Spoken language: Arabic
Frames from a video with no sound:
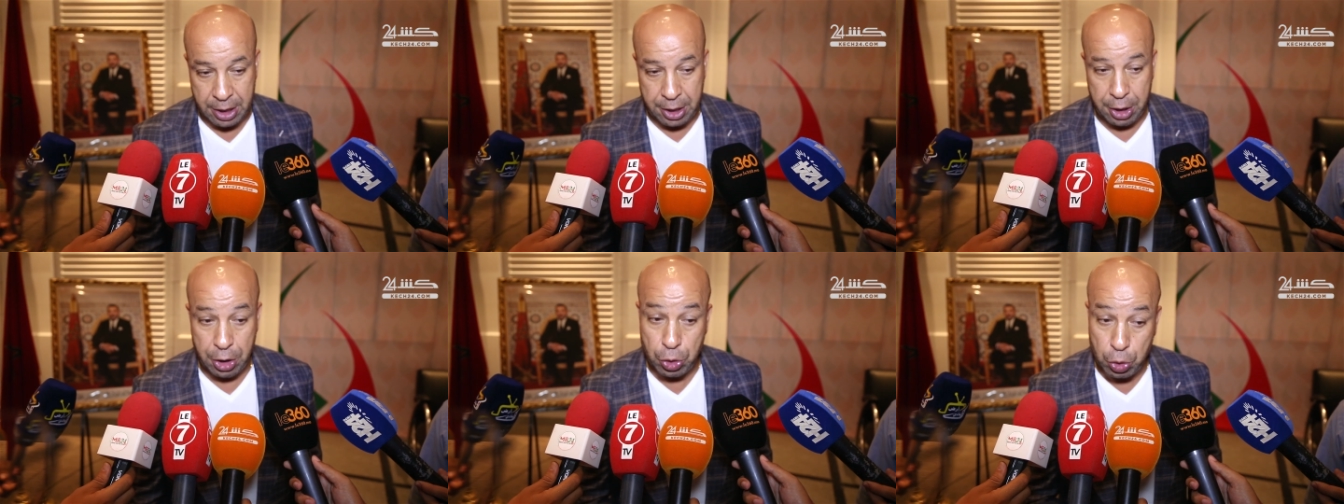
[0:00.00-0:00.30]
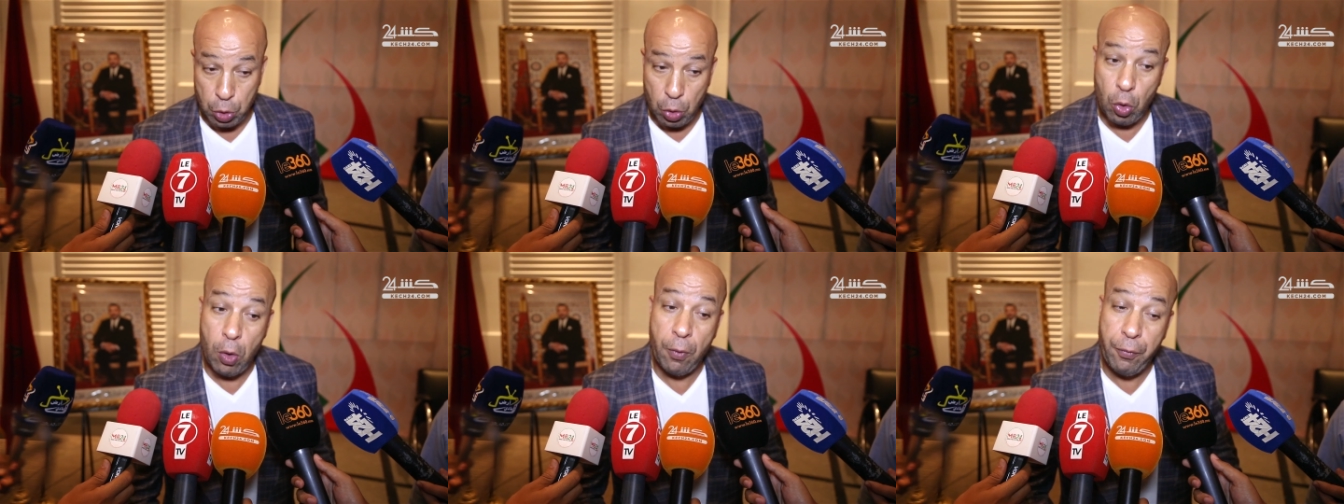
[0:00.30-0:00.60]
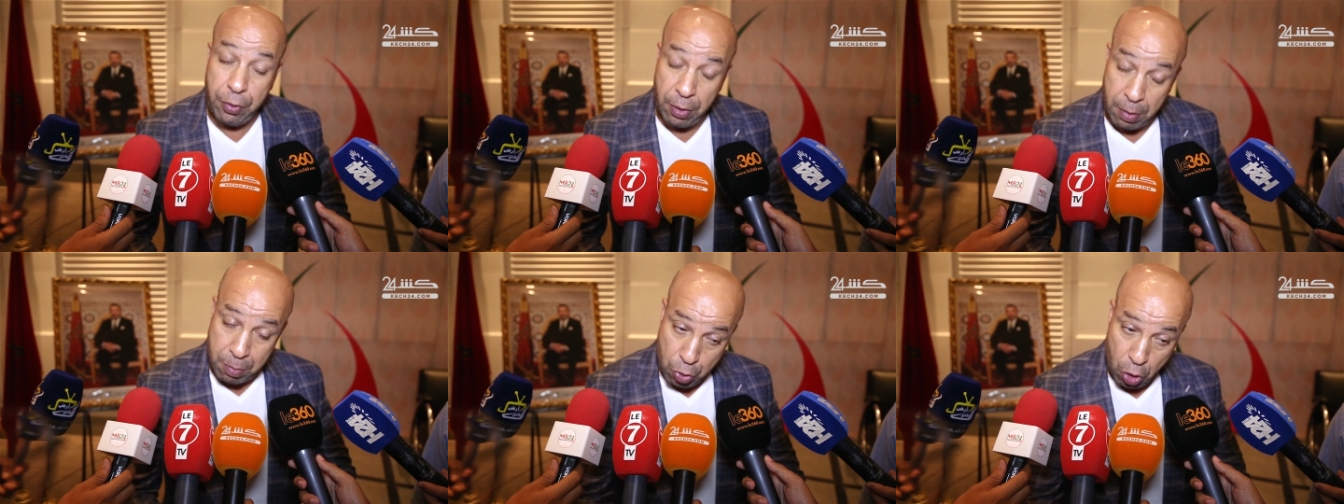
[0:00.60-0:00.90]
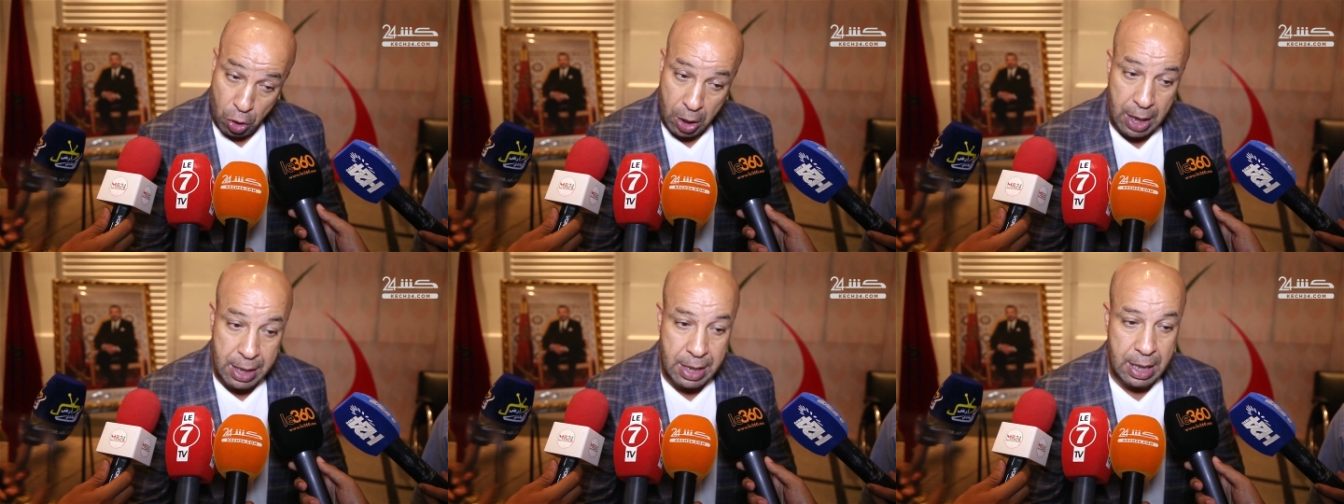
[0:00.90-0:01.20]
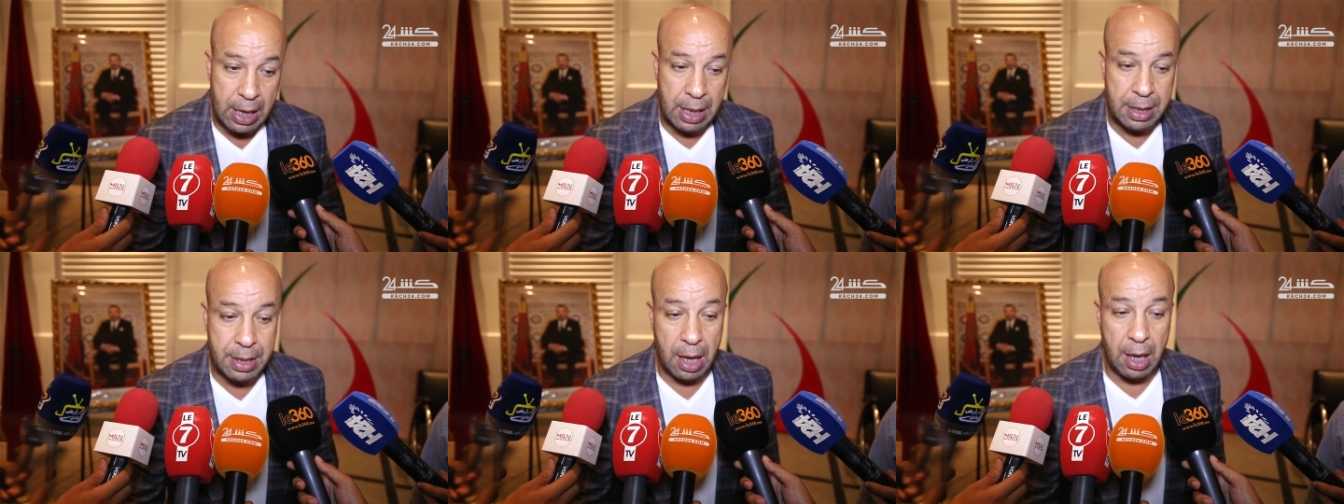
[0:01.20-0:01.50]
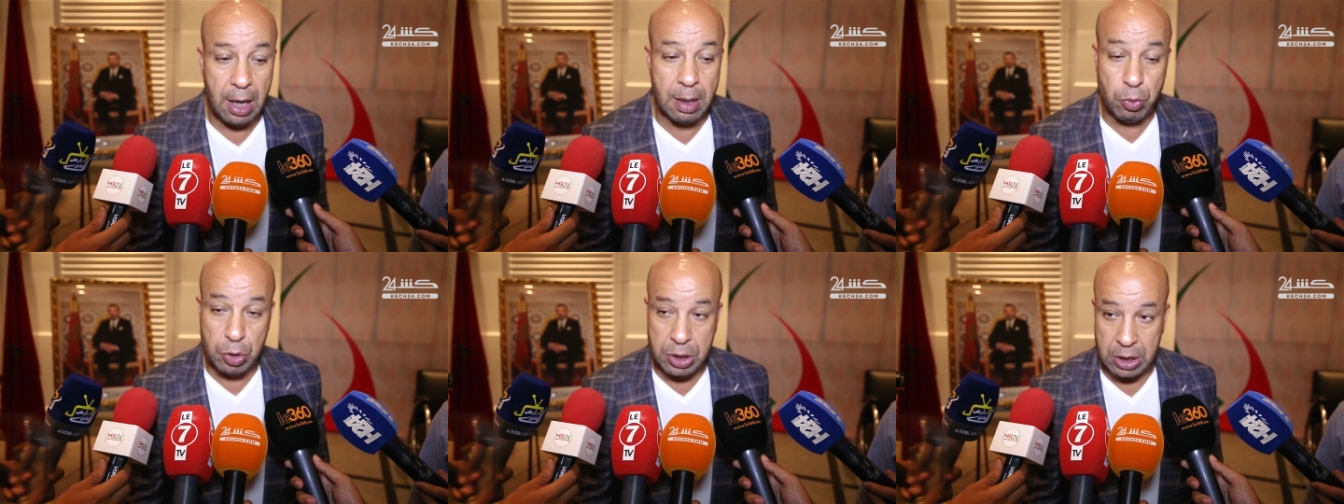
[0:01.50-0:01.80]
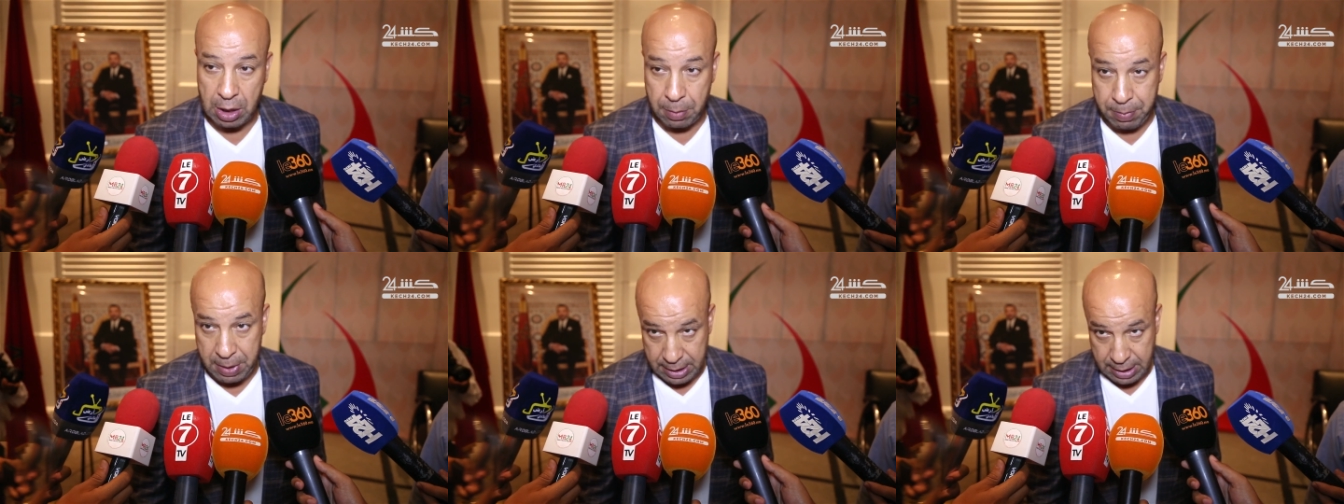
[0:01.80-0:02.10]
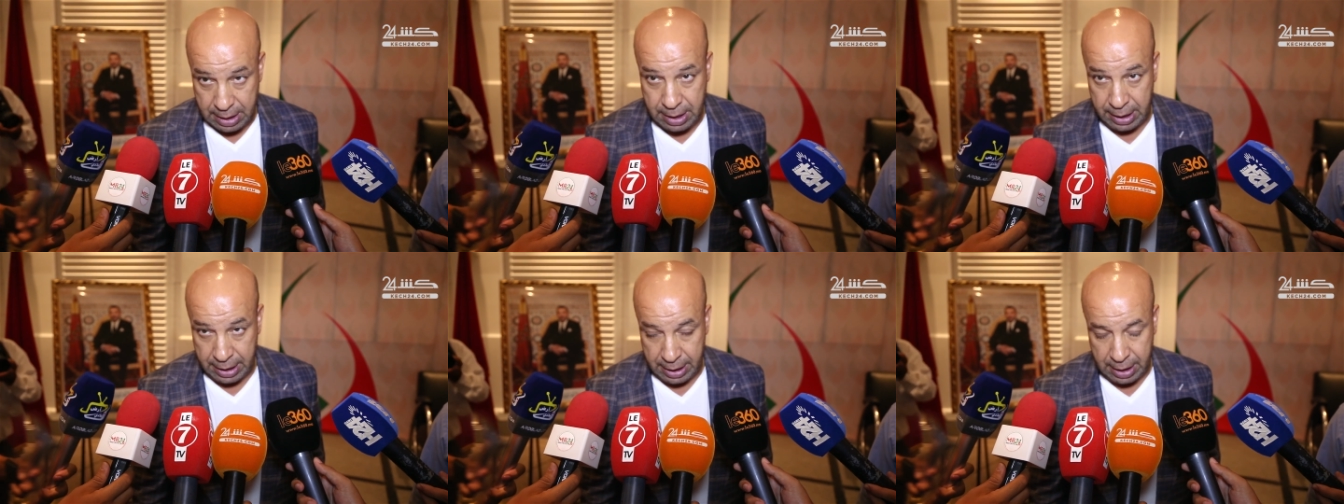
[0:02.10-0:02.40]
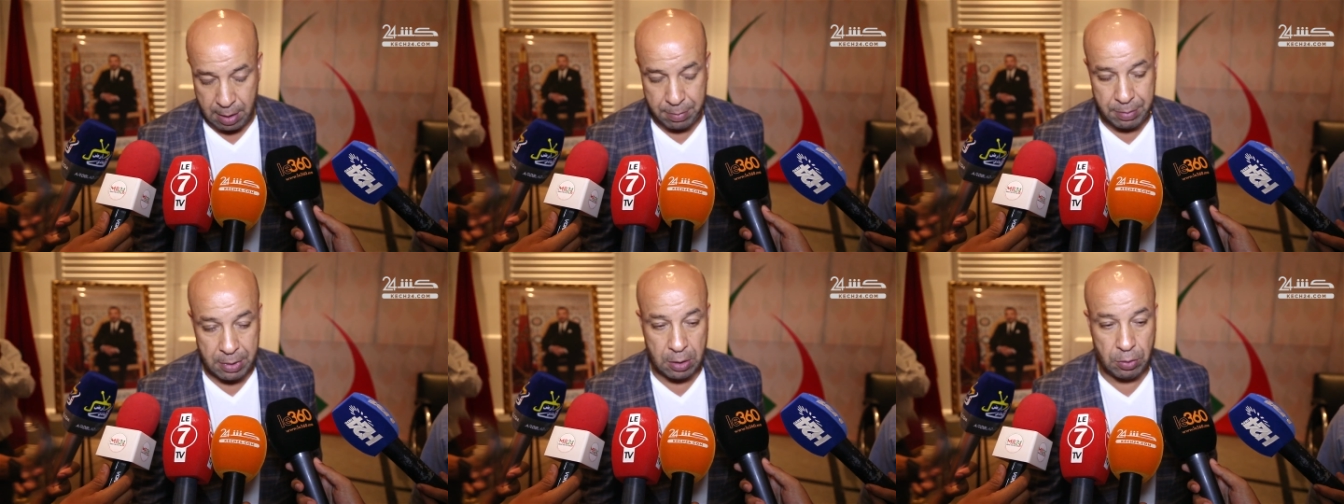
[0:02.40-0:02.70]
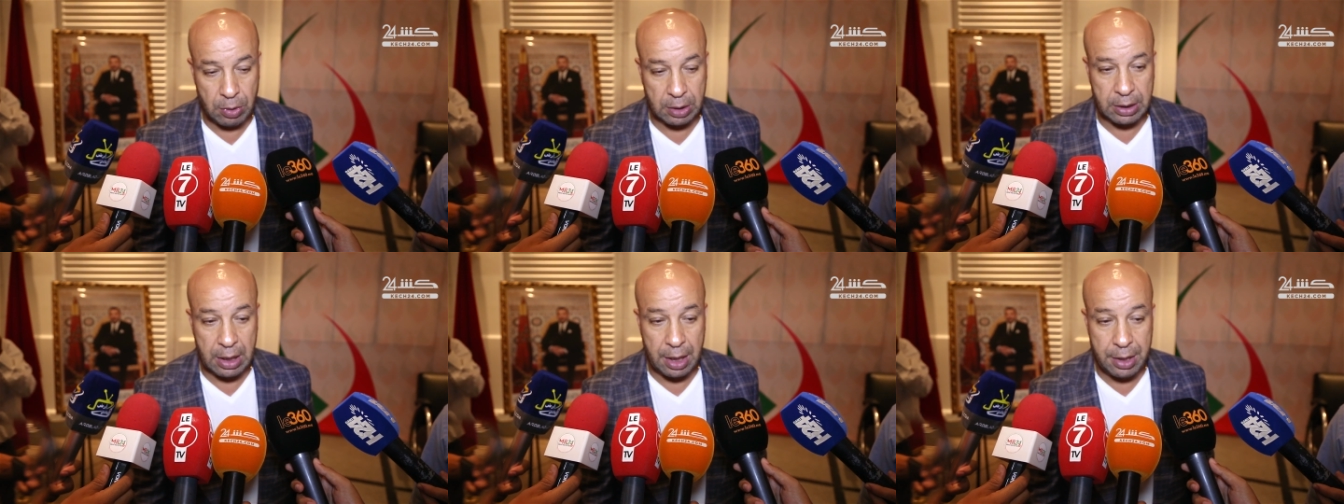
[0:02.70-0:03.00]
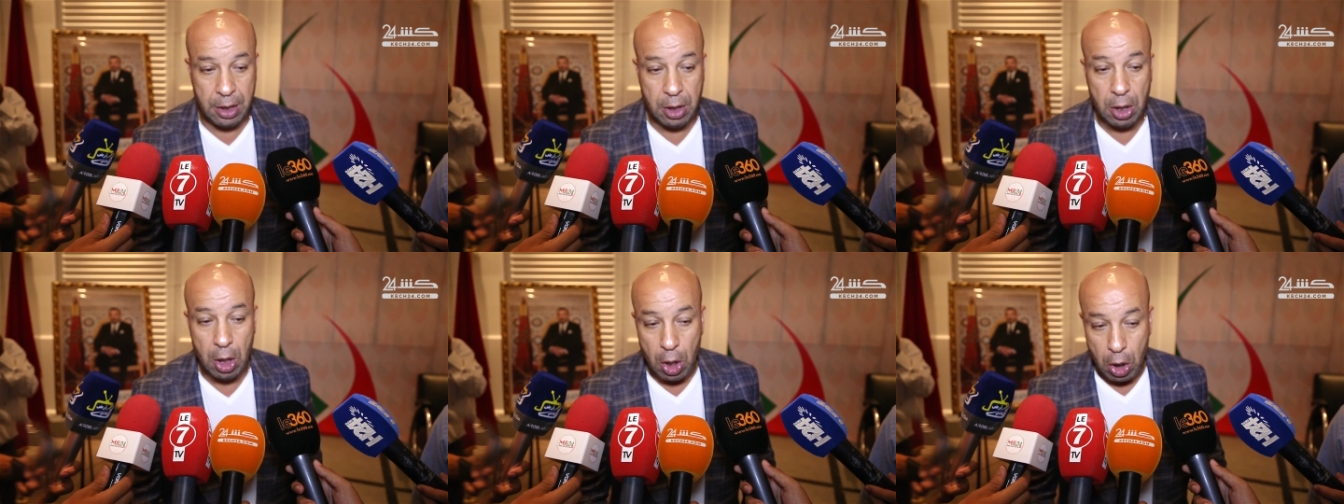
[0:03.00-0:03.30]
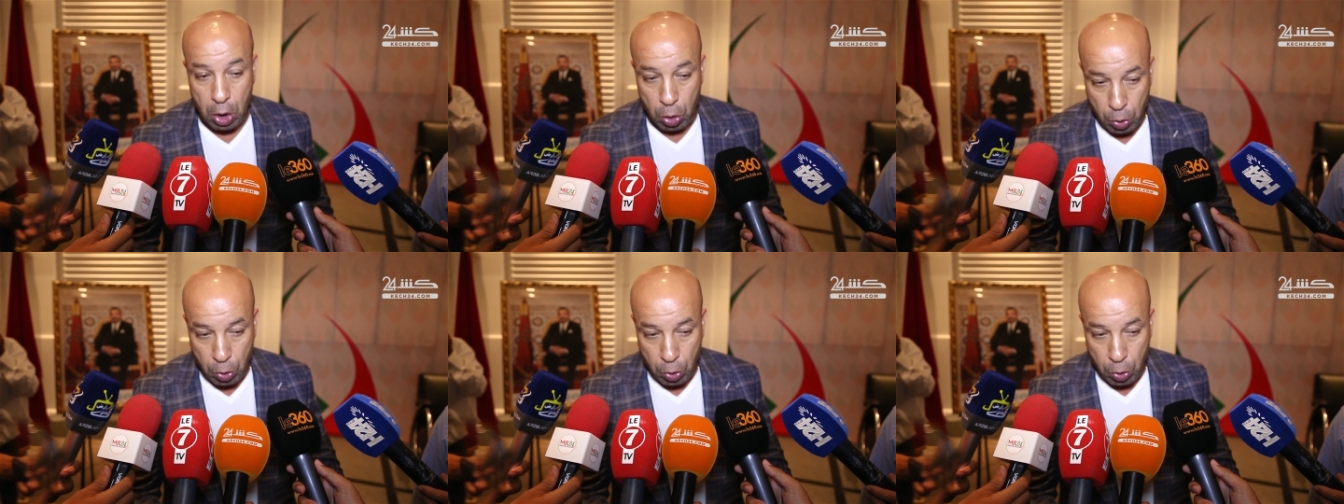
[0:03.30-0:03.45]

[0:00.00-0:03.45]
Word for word: تنعيشوا وفهموا اننا المستقبل ديال الاعلام الوطني